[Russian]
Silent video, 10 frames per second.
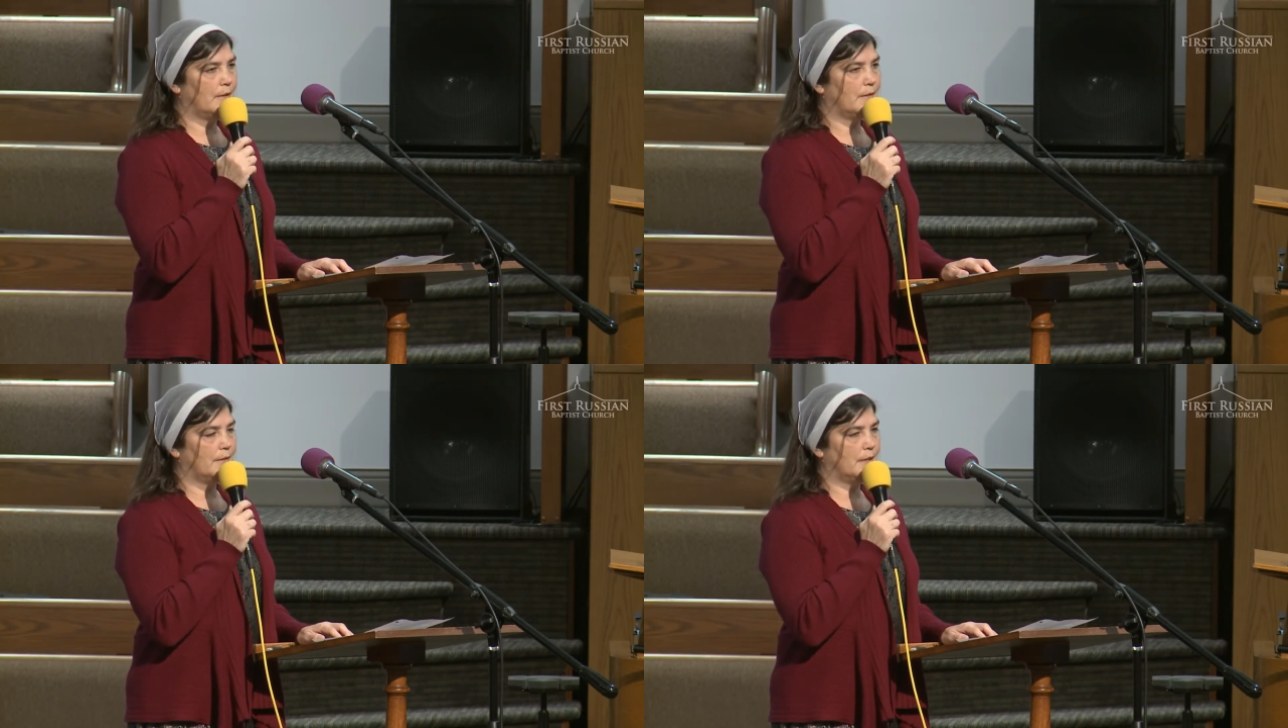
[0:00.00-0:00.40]

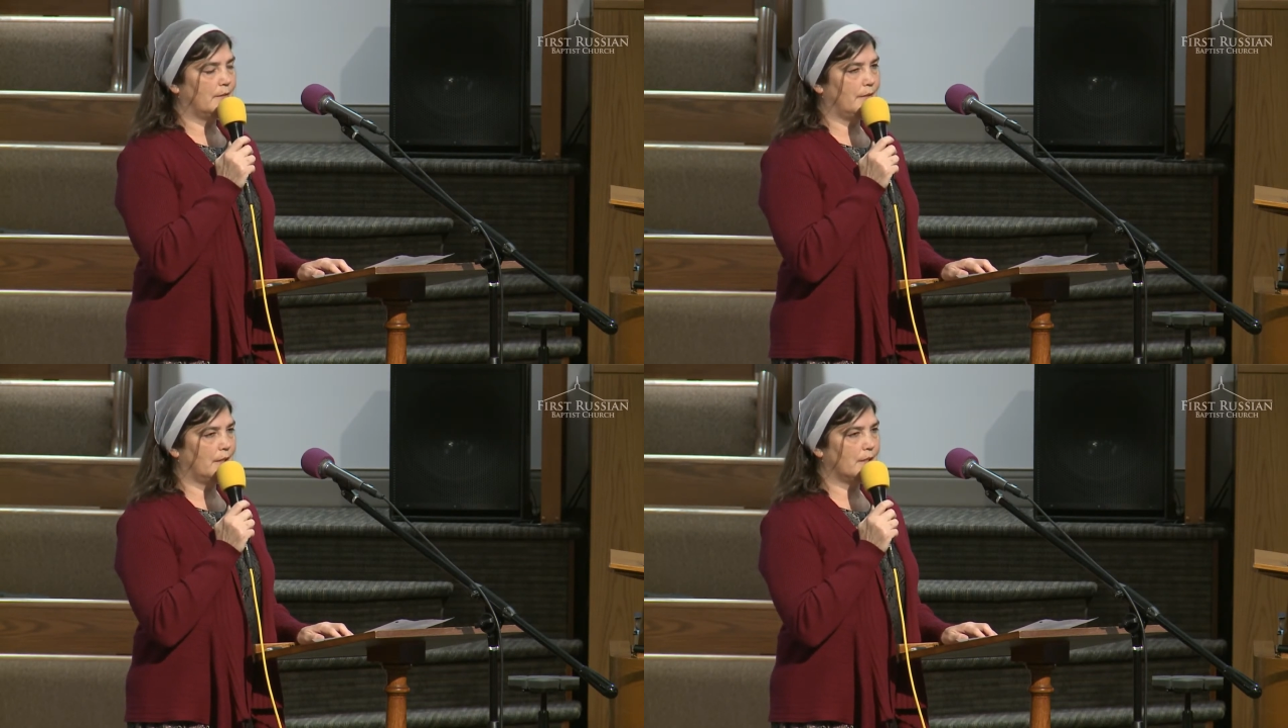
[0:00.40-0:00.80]

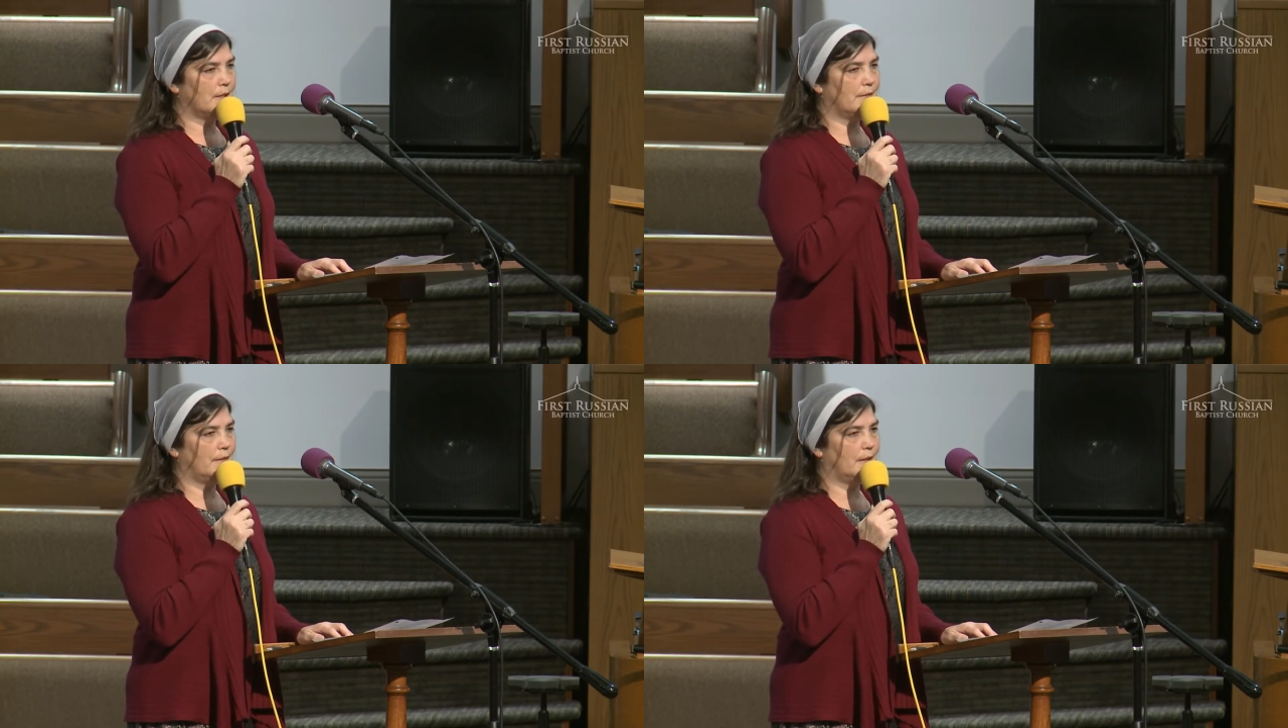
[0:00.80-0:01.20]

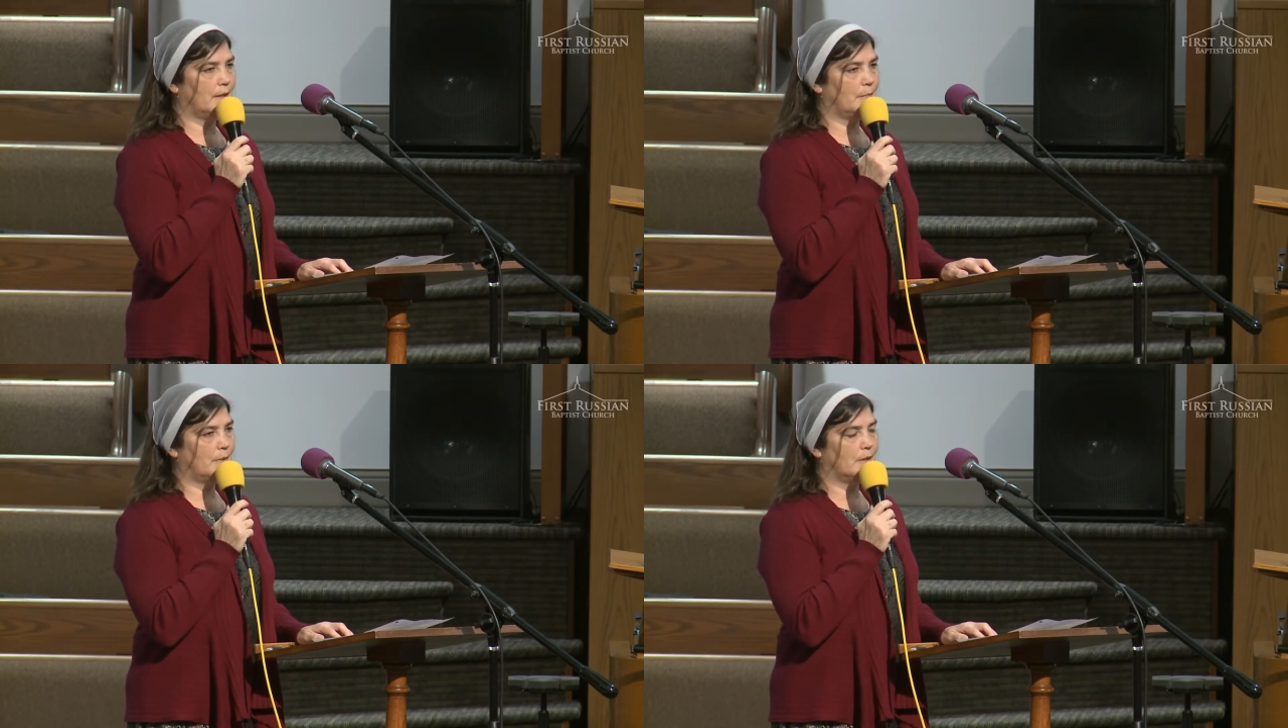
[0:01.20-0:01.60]

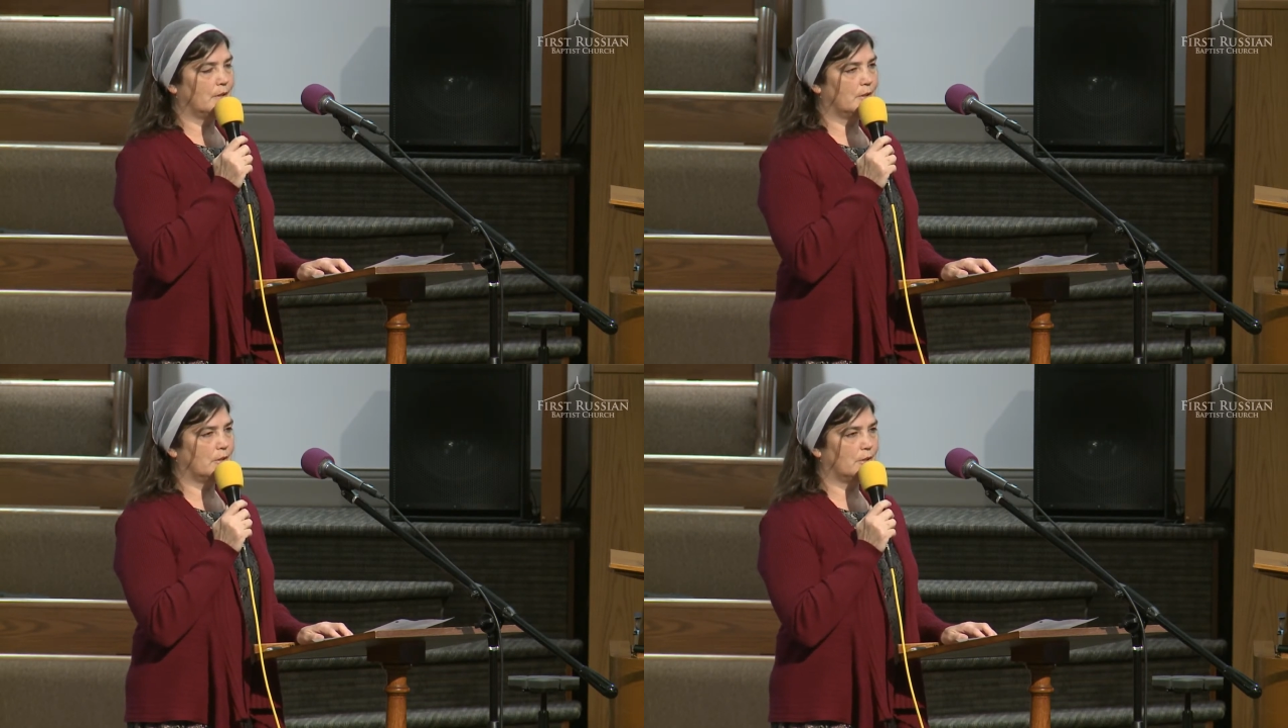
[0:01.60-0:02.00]
взвешиваем,
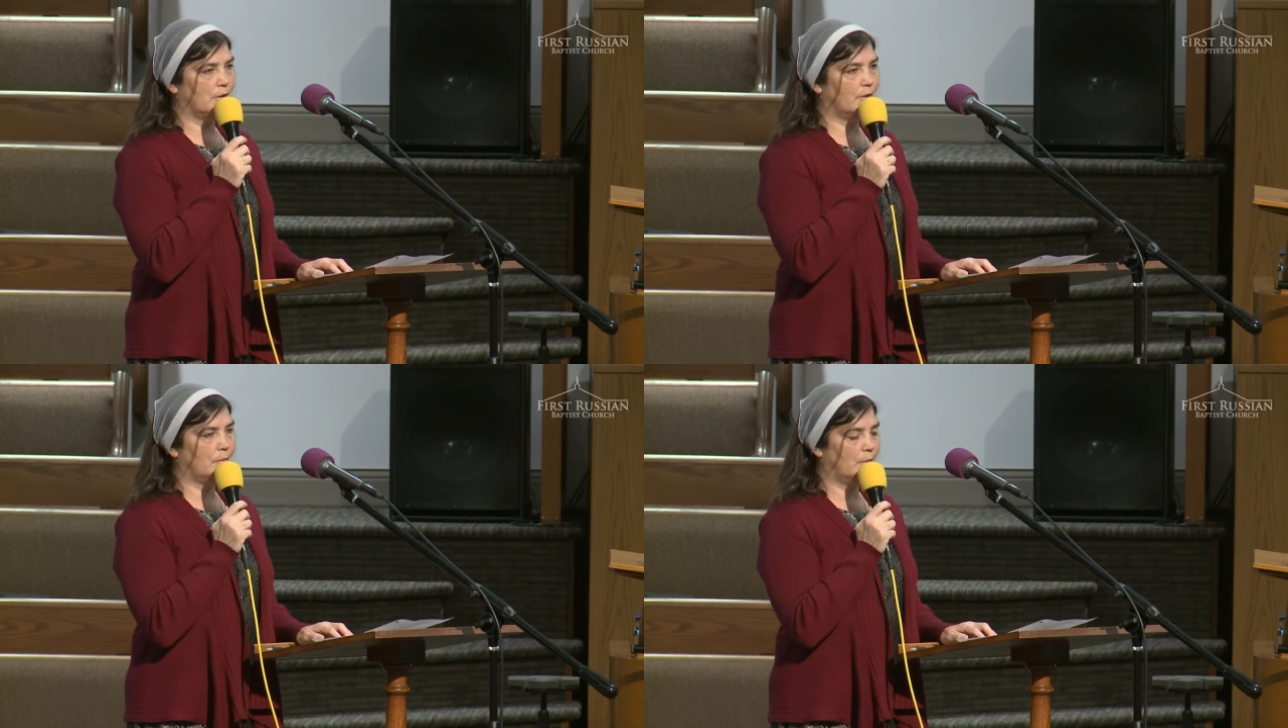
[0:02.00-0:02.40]

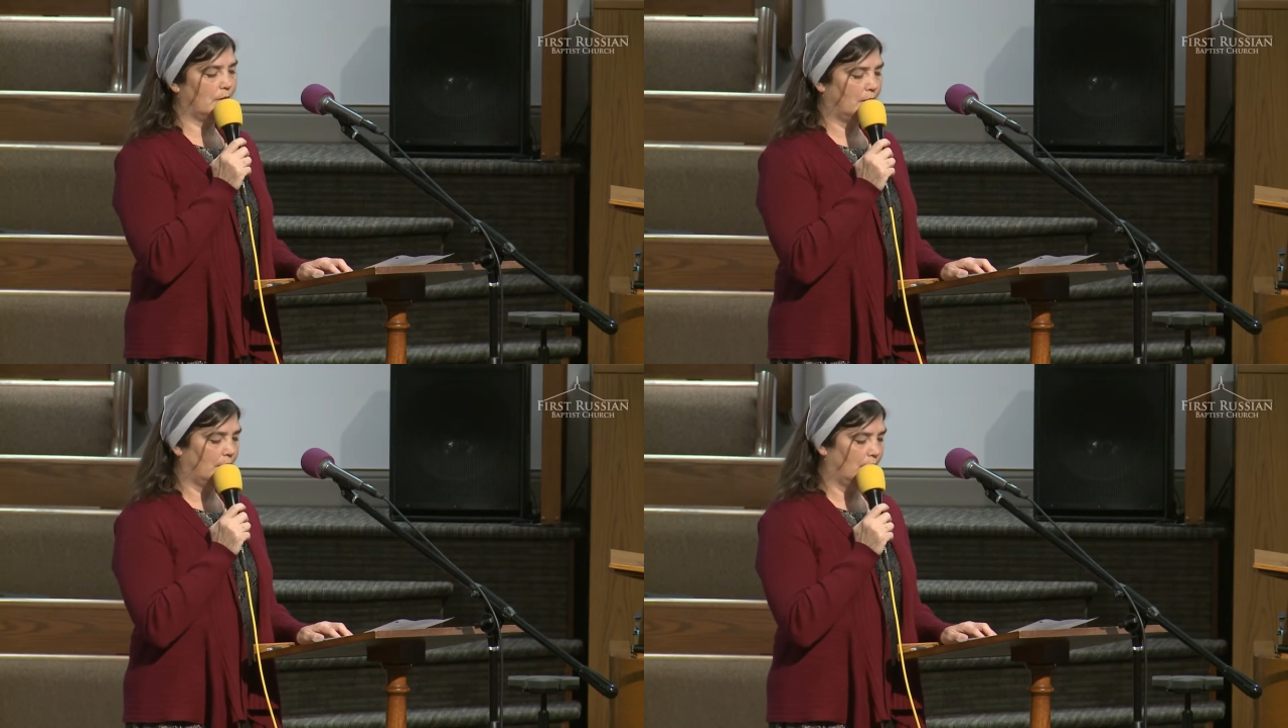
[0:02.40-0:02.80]
ждем,